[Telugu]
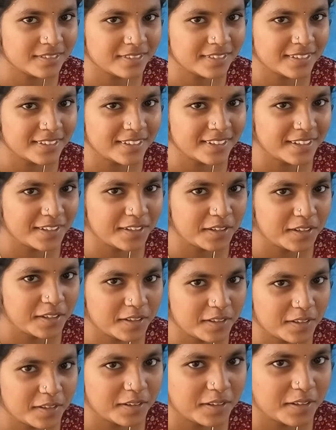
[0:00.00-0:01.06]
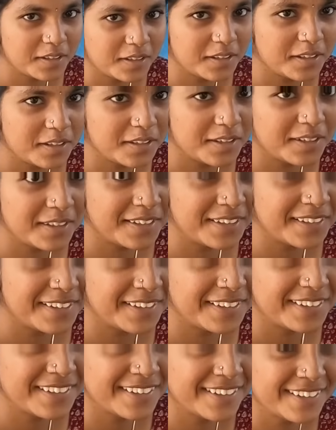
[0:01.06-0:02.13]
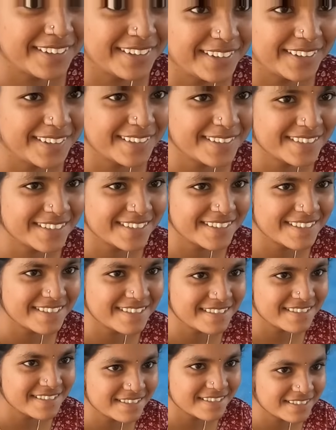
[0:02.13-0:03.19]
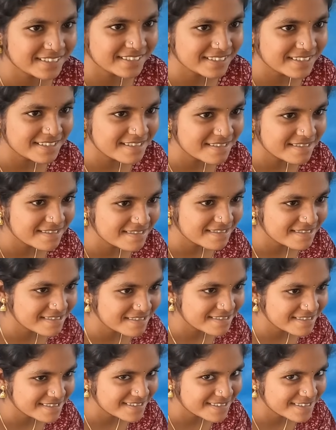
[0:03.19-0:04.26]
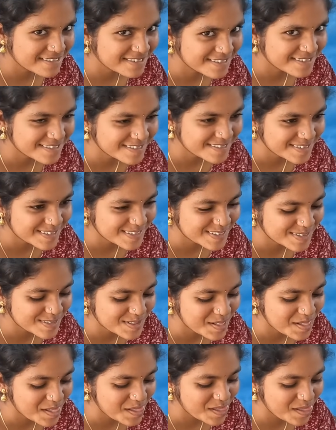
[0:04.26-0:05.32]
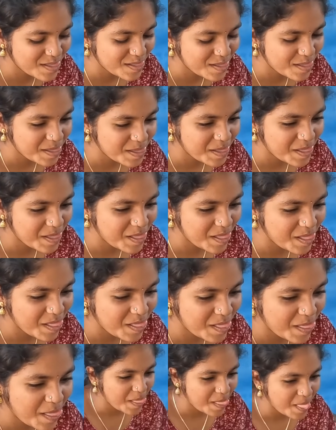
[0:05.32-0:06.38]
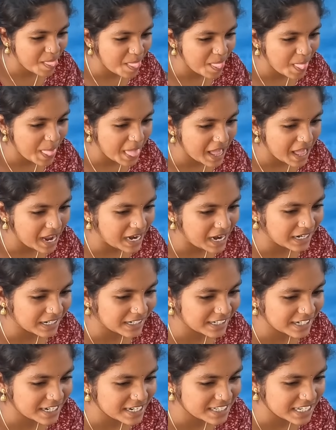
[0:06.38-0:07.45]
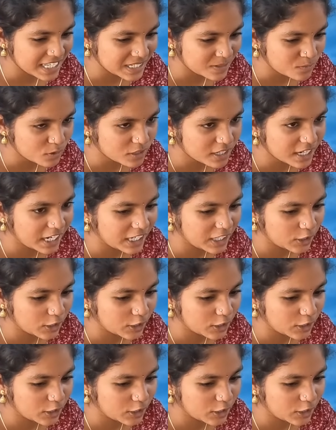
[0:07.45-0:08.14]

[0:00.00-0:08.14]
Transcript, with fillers: అంటుంది నేను నేను నేను అంటుంది చంద్రముఖిలుగా నేను నేను నేను అంటుంది కదా అట్లా అట్లా బిహేవ్ చేసిద్ది ఒకసారి చూపిస్తాను మీకు దాన్ని